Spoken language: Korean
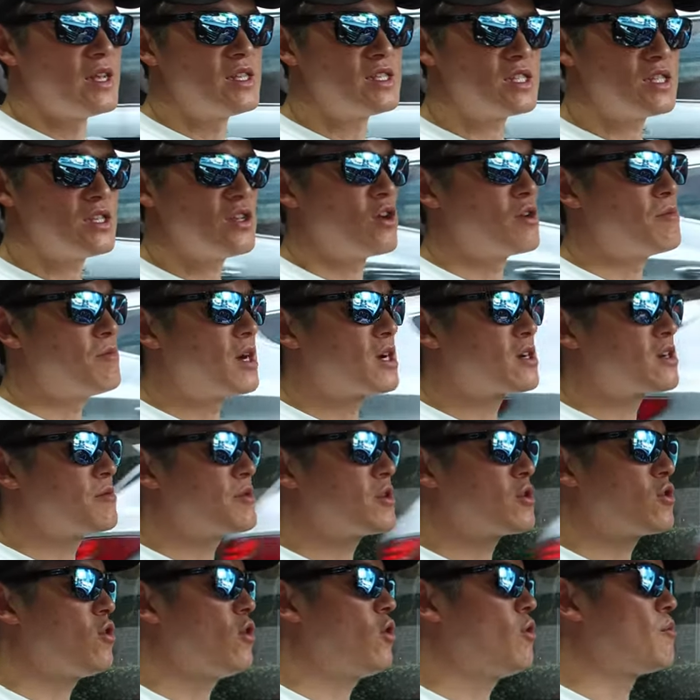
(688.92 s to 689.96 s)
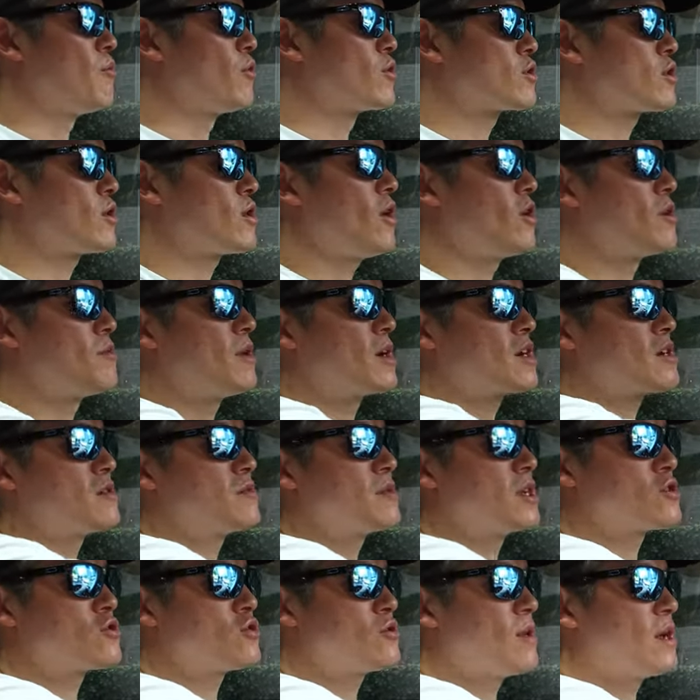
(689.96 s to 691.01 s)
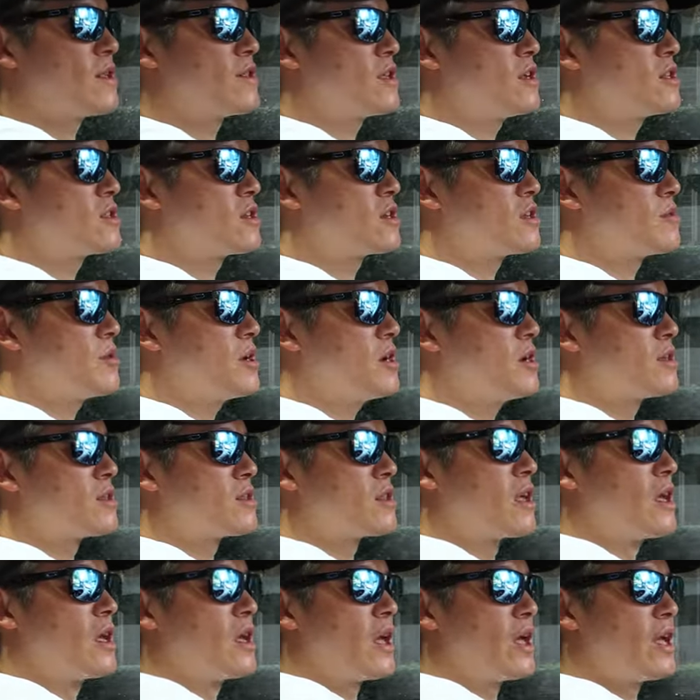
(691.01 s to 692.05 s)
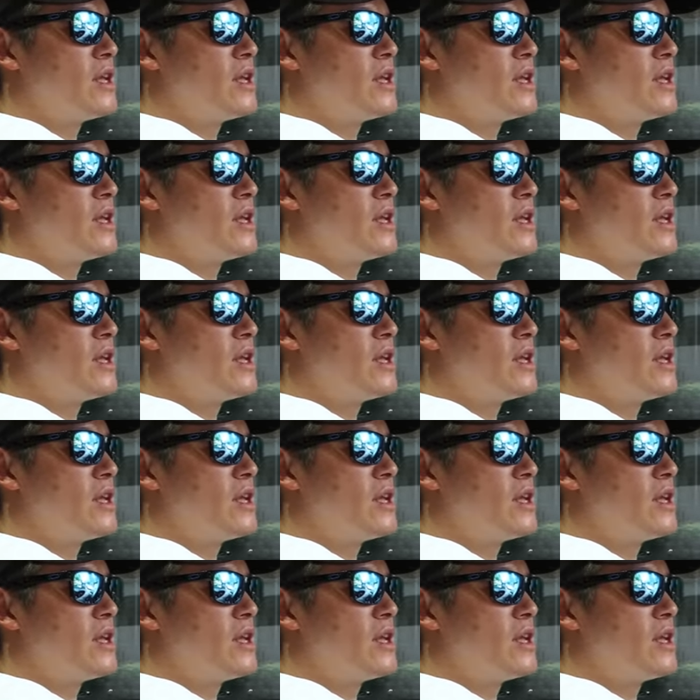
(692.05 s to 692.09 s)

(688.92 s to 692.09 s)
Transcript: 엔진이 얼만큼이고 모터가 얼만큼이나 좀 안내를 드리면,